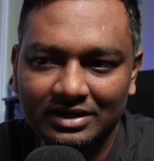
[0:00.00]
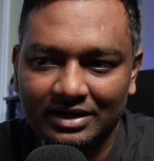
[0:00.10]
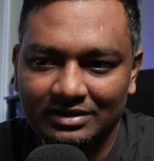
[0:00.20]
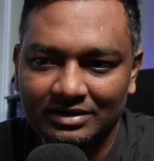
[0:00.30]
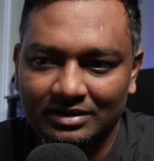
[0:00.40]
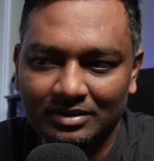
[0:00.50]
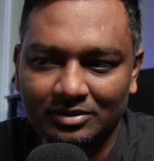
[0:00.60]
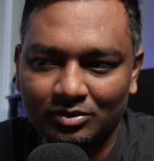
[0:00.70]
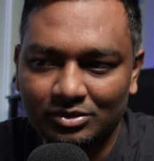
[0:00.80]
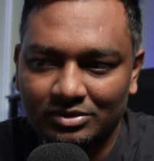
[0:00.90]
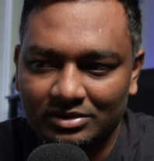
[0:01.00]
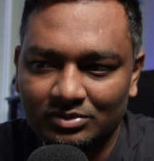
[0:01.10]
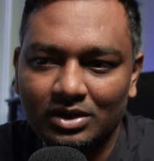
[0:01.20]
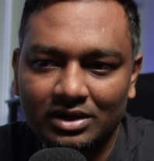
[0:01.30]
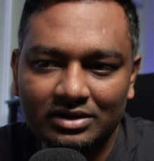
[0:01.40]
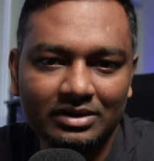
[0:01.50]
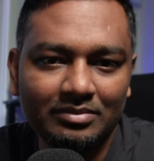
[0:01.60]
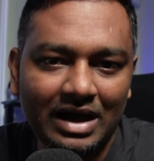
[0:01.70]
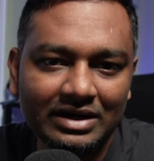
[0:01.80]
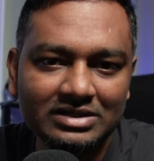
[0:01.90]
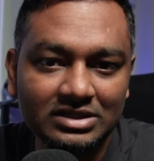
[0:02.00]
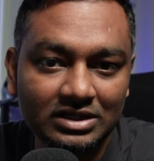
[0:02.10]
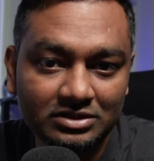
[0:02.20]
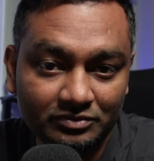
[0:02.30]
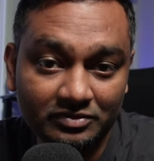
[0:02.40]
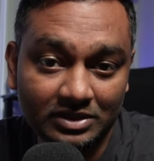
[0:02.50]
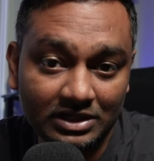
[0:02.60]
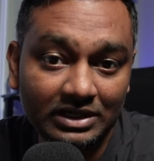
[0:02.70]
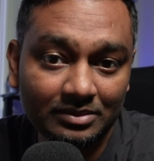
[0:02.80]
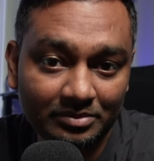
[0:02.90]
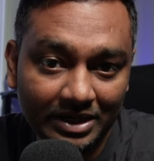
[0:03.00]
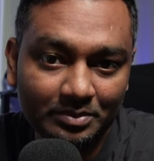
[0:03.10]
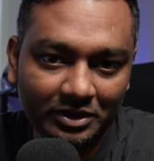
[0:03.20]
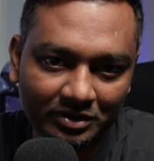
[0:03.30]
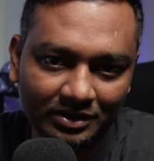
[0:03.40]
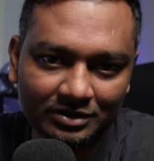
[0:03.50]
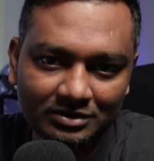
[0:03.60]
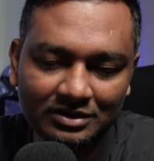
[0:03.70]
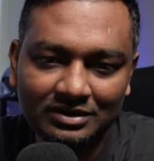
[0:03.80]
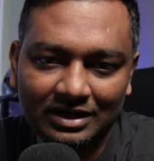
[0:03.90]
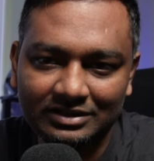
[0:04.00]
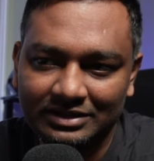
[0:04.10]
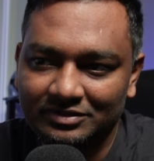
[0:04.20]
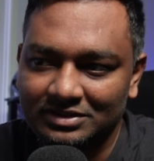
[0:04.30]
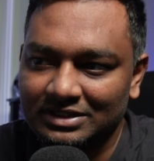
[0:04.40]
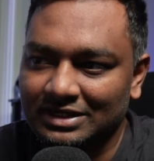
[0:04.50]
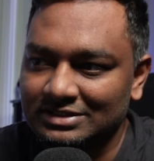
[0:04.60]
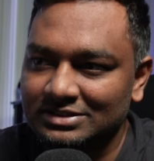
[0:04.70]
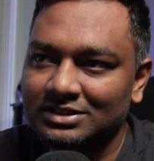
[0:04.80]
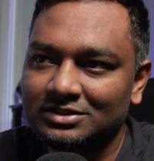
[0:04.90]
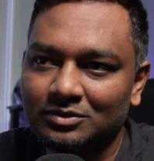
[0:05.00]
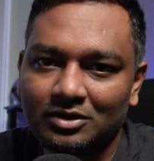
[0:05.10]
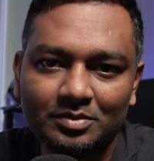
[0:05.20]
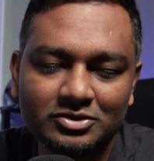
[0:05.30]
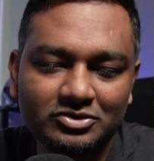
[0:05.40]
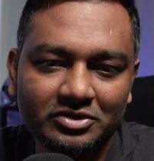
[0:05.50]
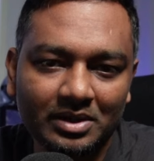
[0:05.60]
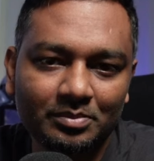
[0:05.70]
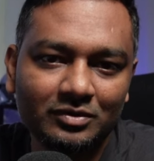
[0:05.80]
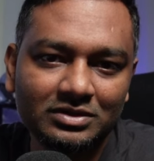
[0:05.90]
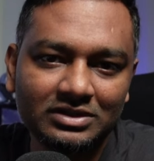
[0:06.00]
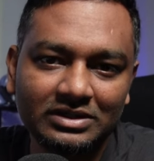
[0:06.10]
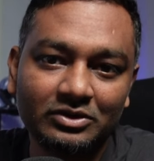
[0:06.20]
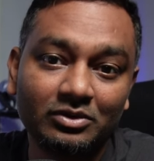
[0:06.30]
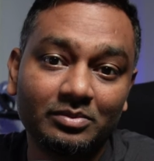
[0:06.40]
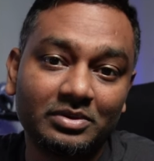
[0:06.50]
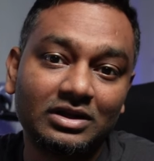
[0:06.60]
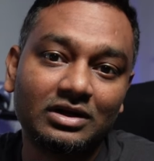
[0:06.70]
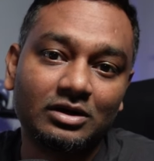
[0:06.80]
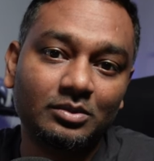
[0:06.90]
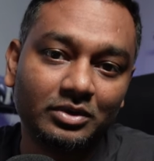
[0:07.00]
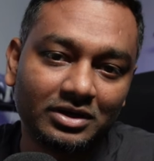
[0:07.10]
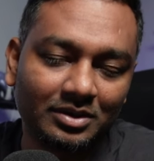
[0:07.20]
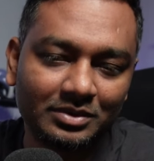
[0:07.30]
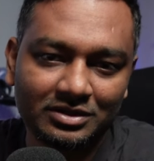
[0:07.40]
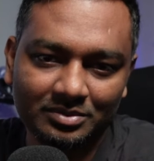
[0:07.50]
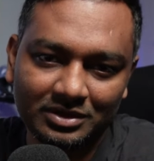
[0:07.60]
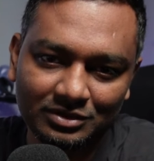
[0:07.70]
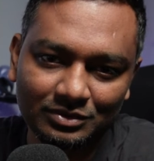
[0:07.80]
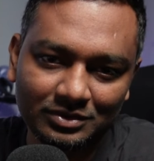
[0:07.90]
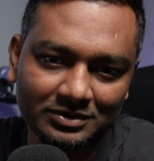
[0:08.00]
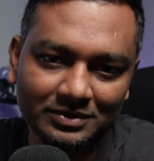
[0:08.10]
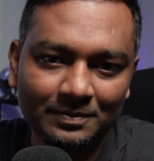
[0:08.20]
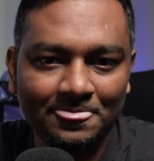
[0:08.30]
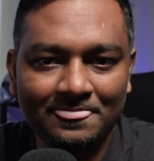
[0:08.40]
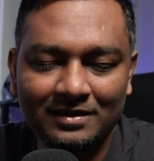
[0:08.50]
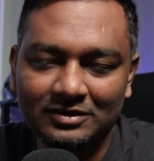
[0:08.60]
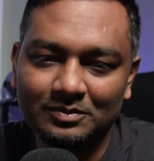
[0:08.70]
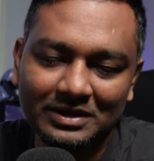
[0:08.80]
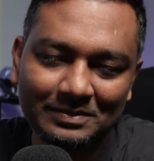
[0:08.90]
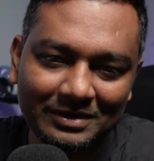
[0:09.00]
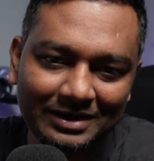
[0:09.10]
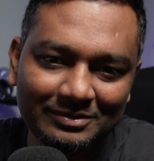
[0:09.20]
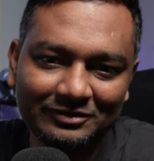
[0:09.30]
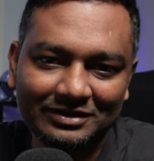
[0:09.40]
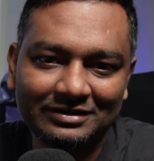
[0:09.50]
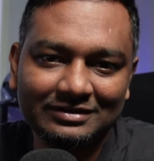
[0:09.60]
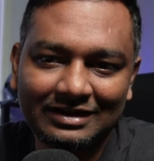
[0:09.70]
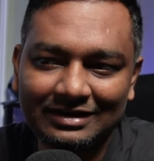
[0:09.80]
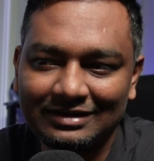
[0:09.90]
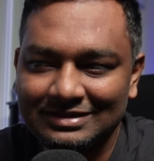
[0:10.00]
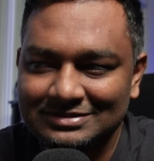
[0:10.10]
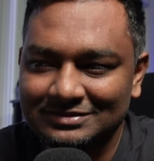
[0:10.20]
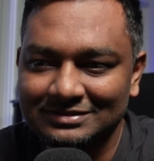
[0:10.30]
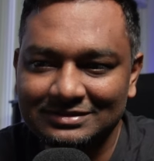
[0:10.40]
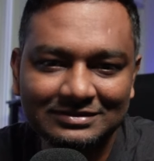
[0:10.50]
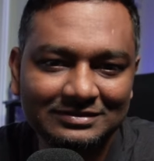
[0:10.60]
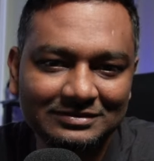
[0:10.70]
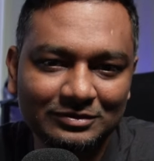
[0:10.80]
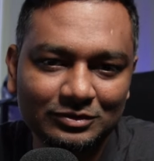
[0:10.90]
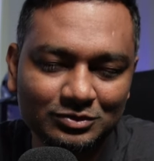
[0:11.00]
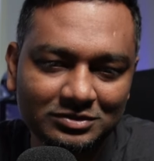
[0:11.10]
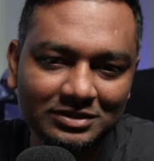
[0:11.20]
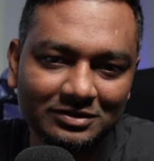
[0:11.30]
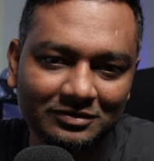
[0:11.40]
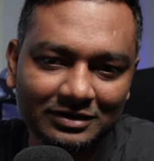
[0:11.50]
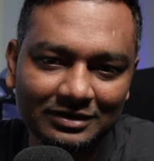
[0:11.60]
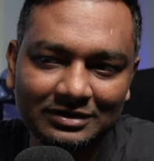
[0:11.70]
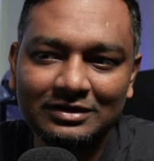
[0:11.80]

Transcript: அண்ட் உங்களுக்குள்ளே இருக்கிற பேரியர்ஸ் எல்லாத்தையும் க்ளீனாக பிரேக் பண்ணி வைங்க அது நீங்கள் வந்து கடைசி நேரத்தில் ஒரு ஆப்பர்ச்சுனிட்டி அப்போ வந்து ஐயோ இப்போ தான் நான் கண்டுபிடிக்கிறேன் அப்படின்ற மாதிரி இருக்கக்கூடாது அதுக்கு முன்னாடி பிரேக் பண்ணி வைங்க அண்ட் நெக்ஸ்ட் வந்து உங்களை சுற்றி இருக்கிறவங்கள